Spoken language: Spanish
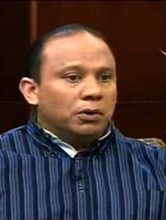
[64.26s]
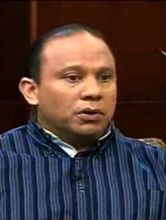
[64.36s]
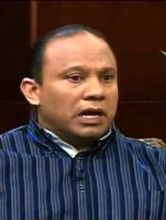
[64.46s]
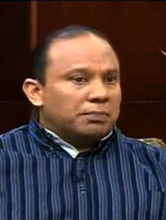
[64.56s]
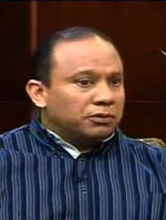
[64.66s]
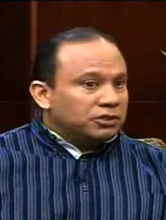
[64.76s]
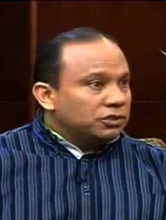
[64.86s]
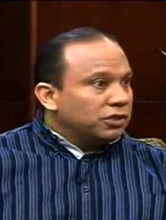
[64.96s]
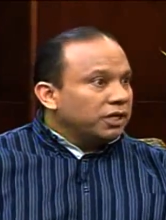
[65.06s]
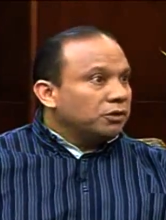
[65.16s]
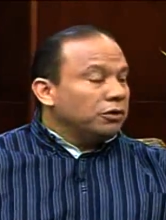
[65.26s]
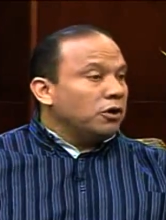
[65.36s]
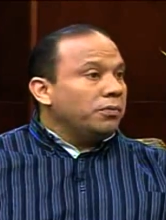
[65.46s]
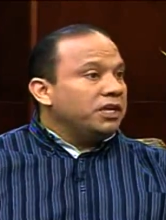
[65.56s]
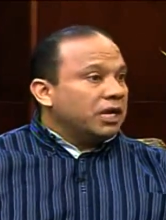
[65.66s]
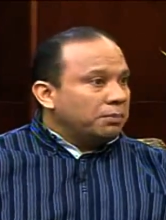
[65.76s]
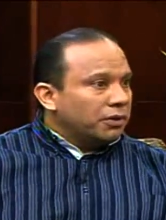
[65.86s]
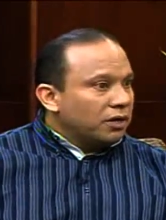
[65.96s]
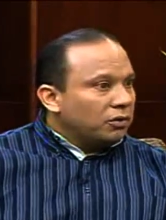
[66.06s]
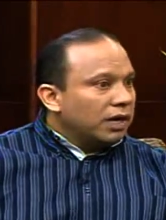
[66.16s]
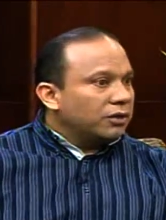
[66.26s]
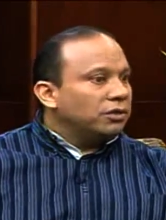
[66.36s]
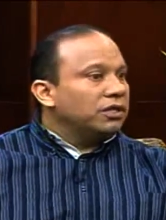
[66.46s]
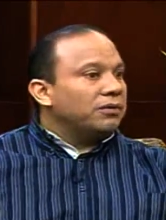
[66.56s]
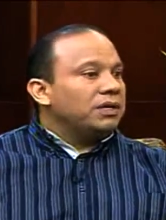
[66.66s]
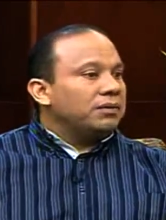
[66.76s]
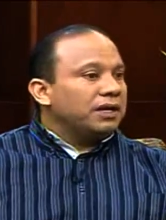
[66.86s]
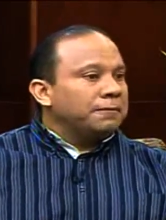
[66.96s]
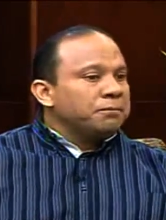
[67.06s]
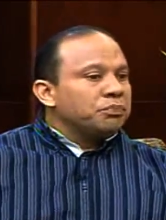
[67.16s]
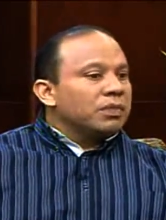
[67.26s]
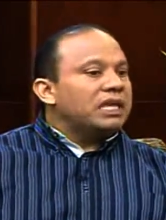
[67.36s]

por la posición económica, por el lugar donde viven,